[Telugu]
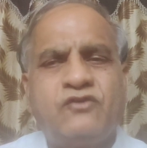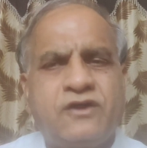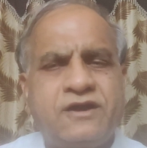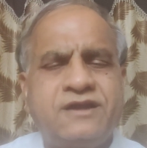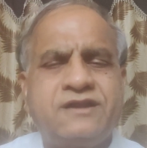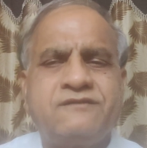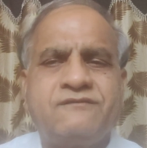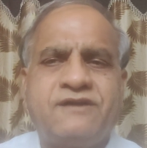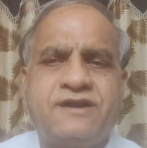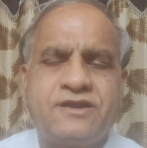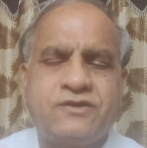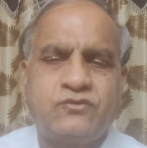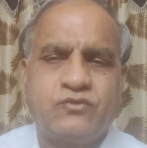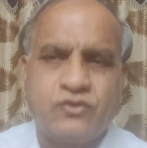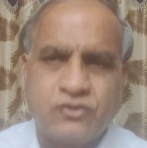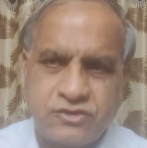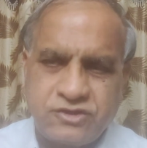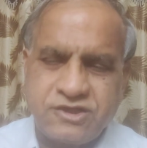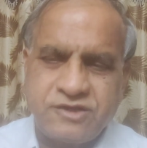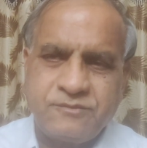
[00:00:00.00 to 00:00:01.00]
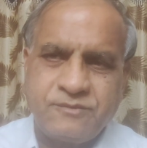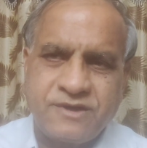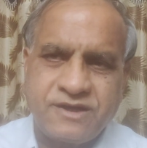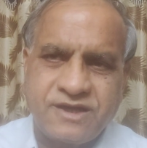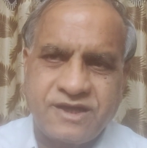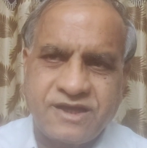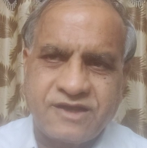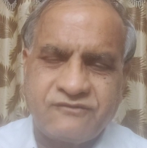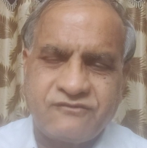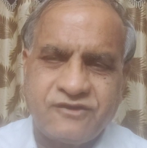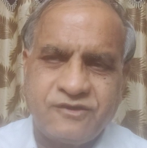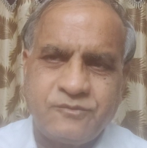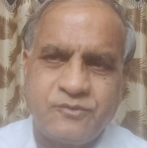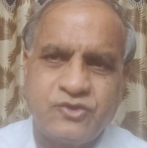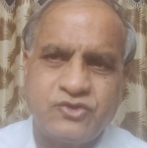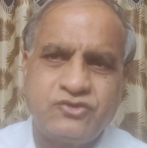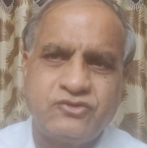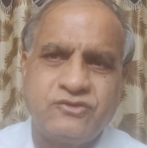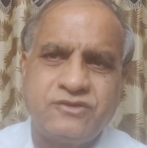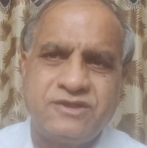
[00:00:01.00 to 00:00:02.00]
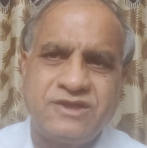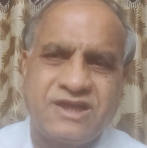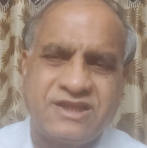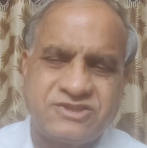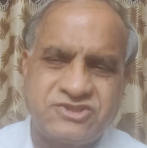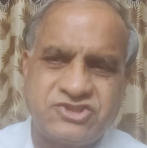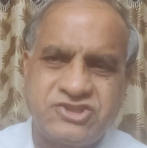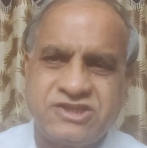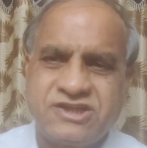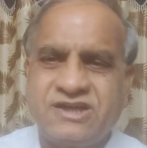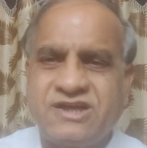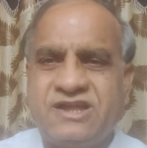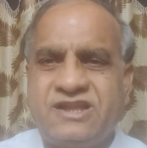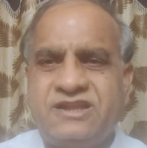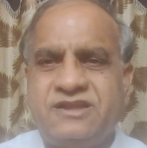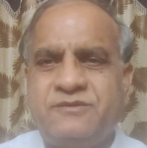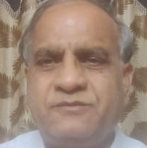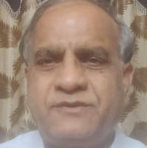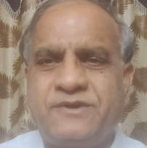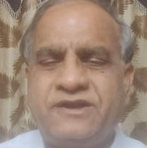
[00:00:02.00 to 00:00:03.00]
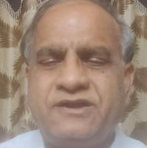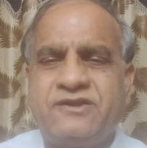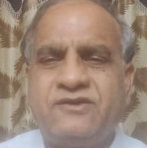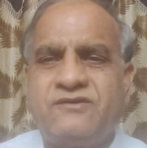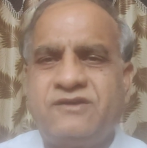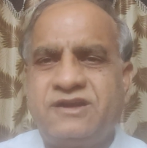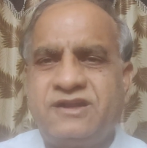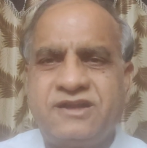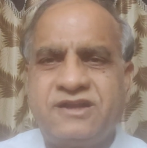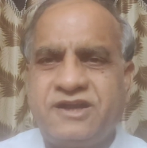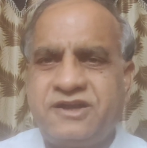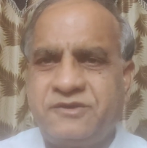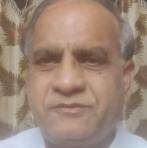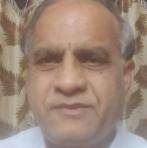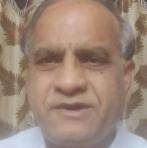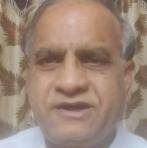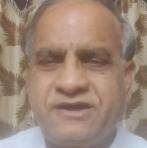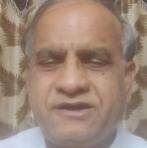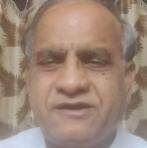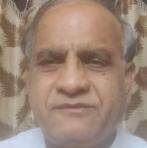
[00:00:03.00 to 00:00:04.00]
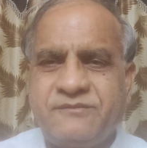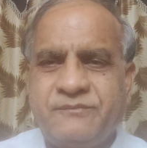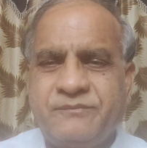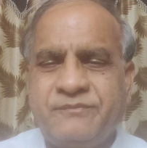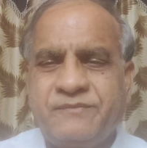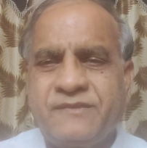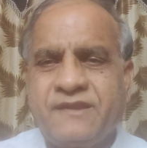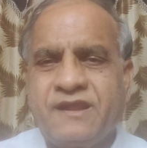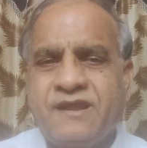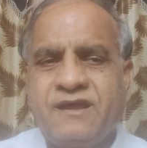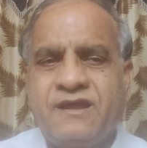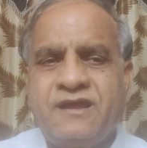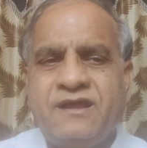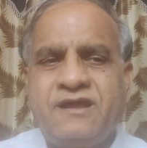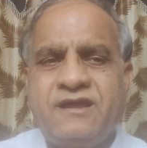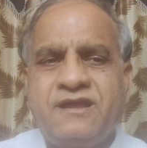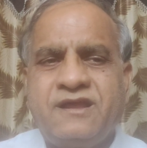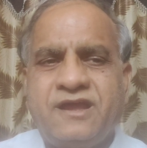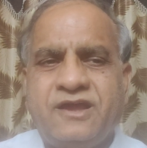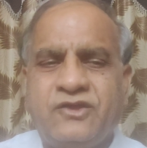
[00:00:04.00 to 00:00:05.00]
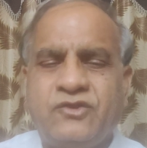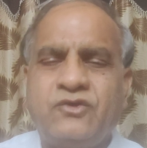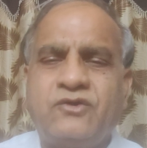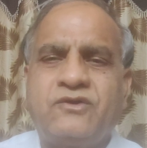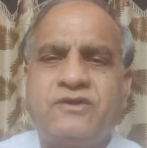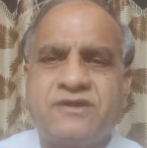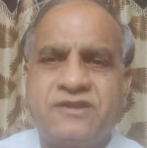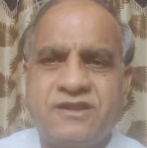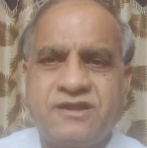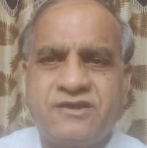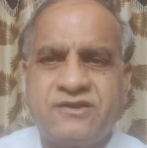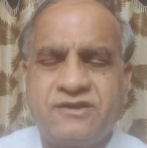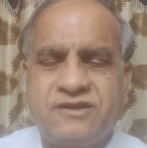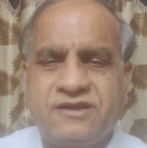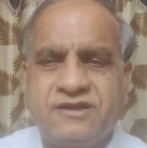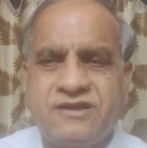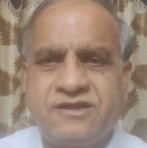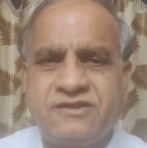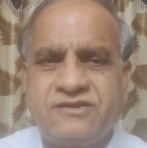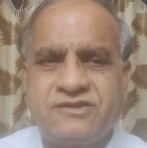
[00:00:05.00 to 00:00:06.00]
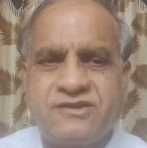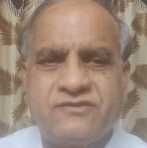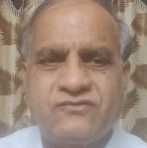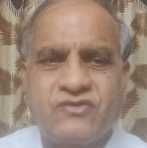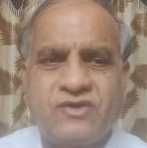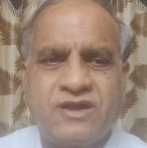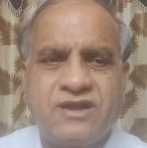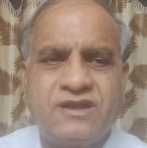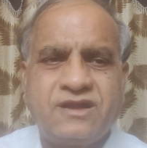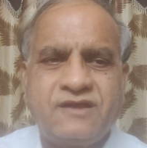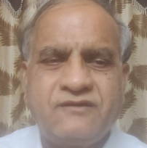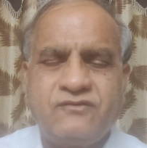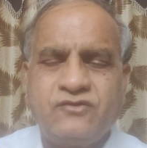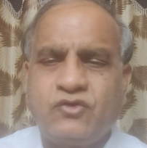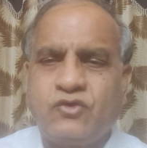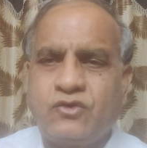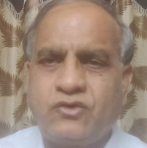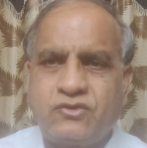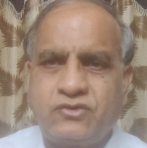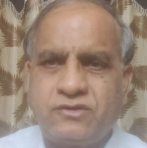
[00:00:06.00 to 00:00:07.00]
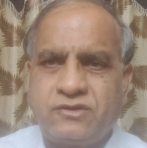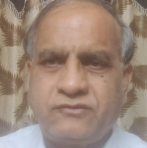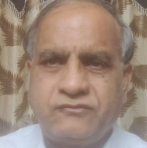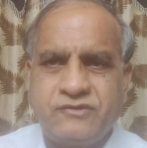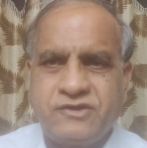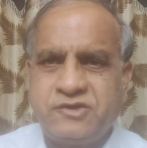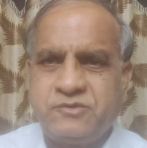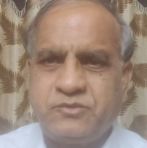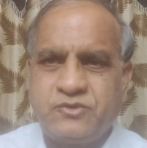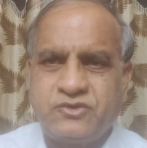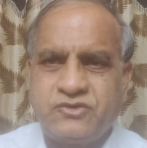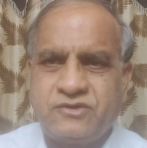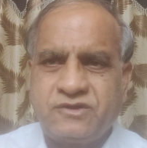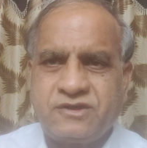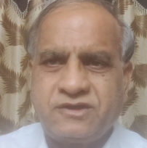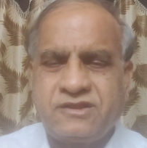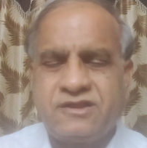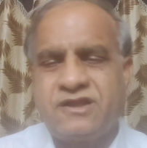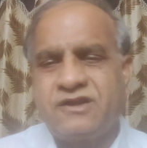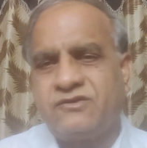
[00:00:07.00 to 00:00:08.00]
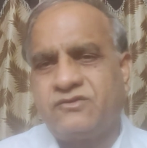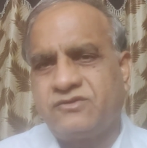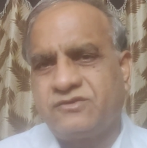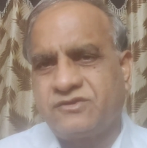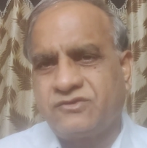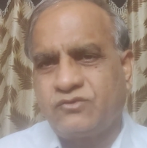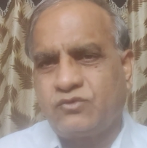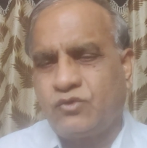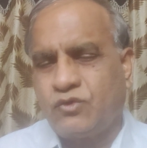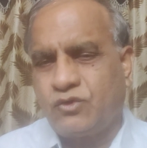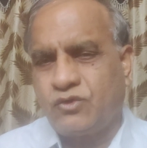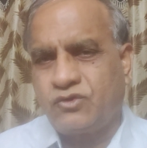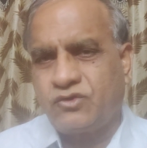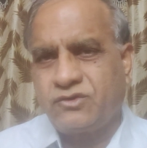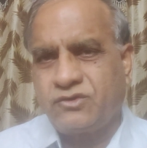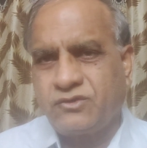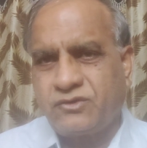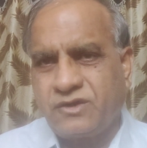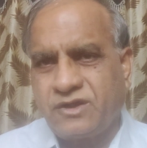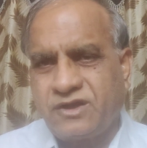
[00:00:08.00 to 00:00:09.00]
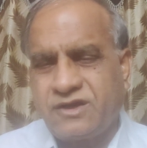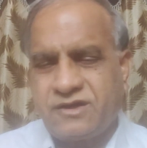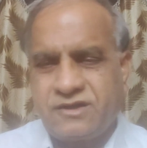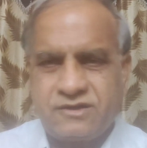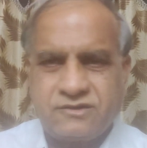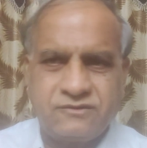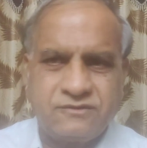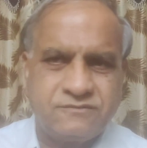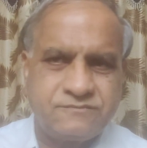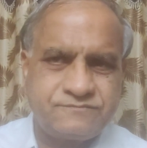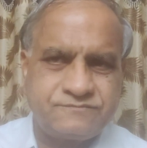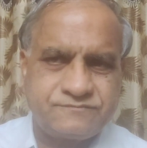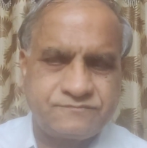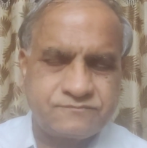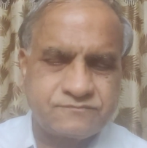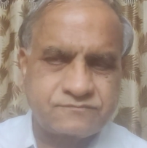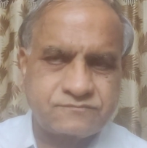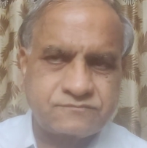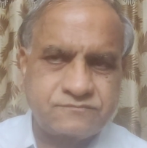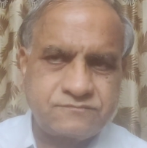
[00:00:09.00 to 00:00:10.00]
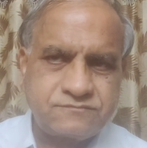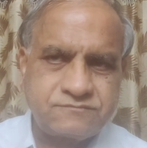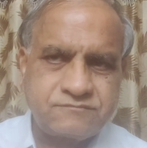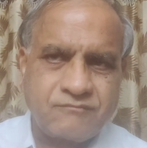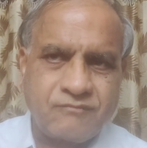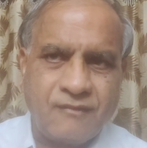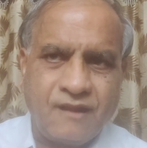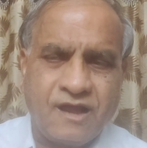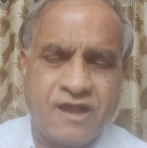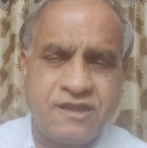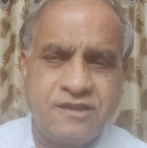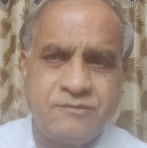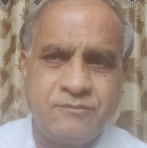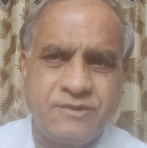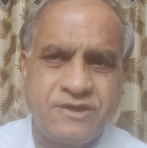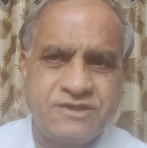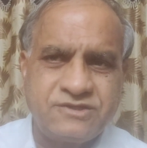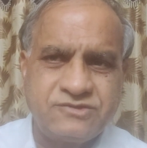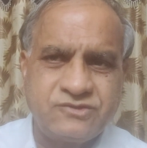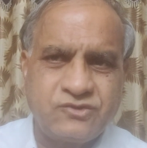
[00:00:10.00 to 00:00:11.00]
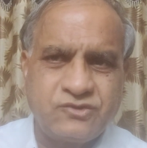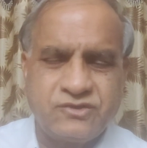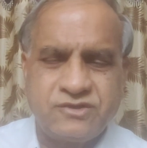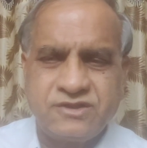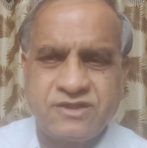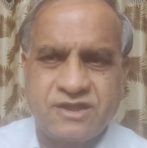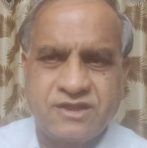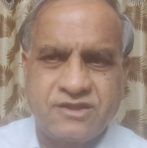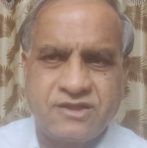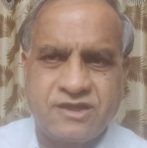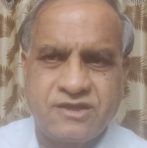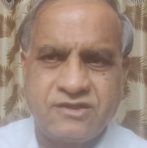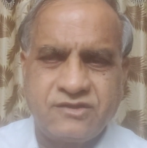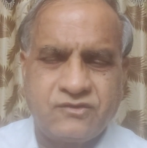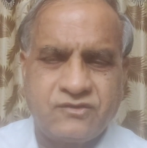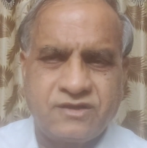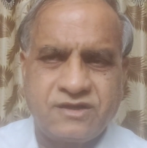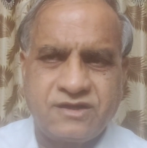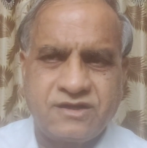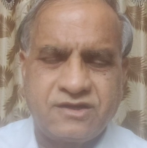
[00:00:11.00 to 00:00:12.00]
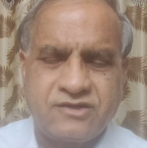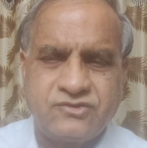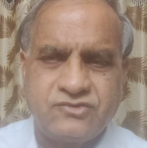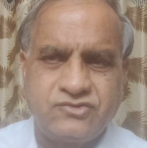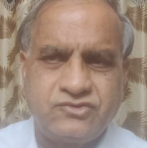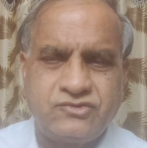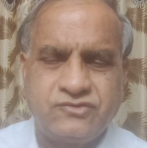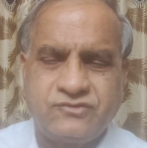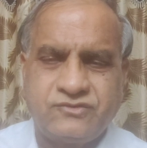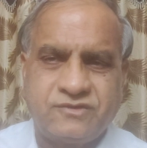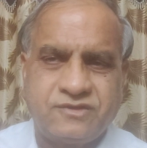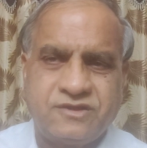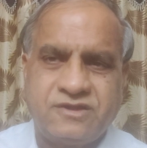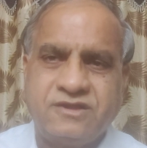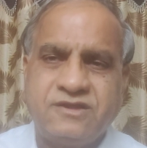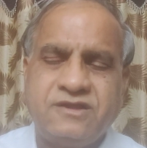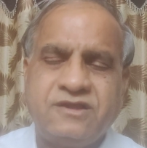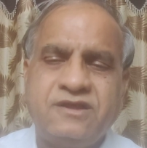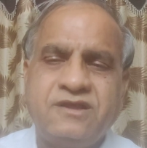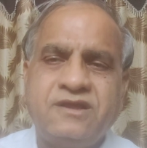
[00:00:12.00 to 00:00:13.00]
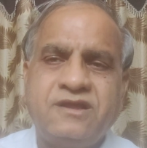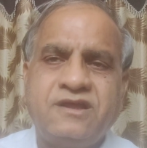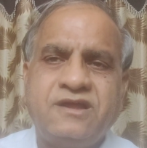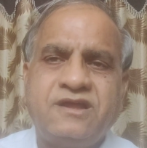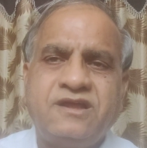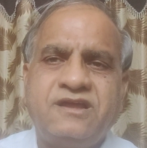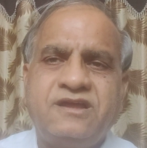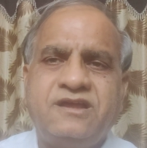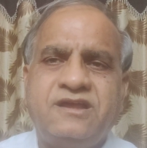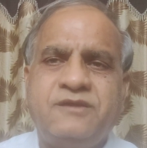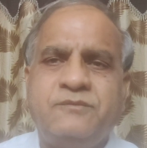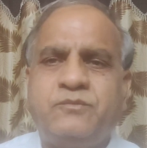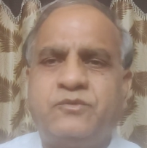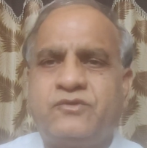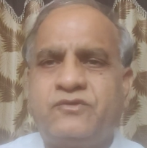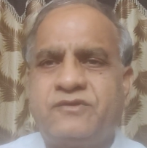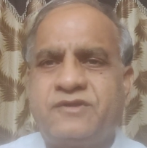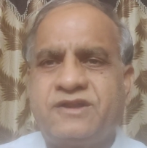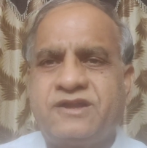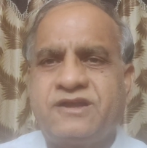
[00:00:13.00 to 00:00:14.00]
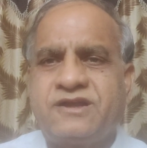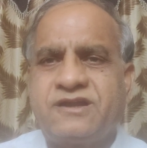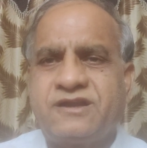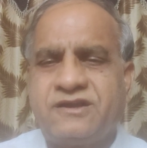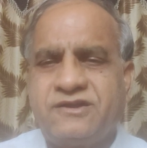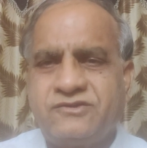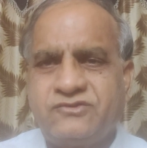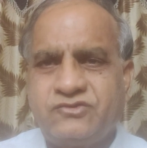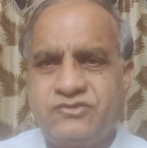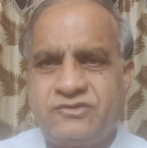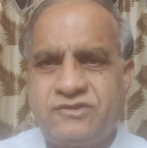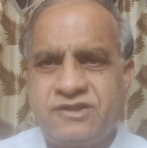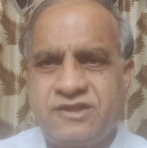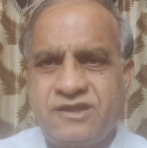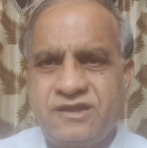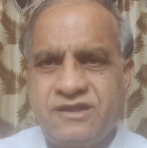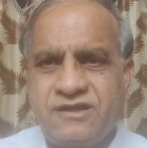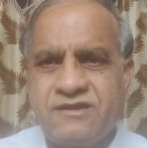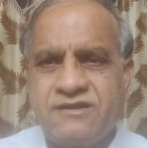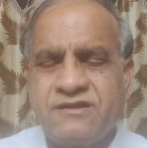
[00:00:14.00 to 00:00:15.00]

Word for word: ఒకటి వాళ్ళకు ఒత్తిడి బాగా ఎక్కువైపోతుంది అచ్చంగా అదే పనిలో వాళ్ళని అట్టిపెట్టడం ఏదో ఒక దాంట్లో ఇరికించడం వలన అవి కోర్టుల్లో వీగిపోతున్నాయి దానికోసం కోర్టులు కూడా అన్నారు అది పెడిచి కొట్టిన అది అది ఒకటి నడుస్తూ ఉంది ఈ పూర్వరంగంలో చూస్తే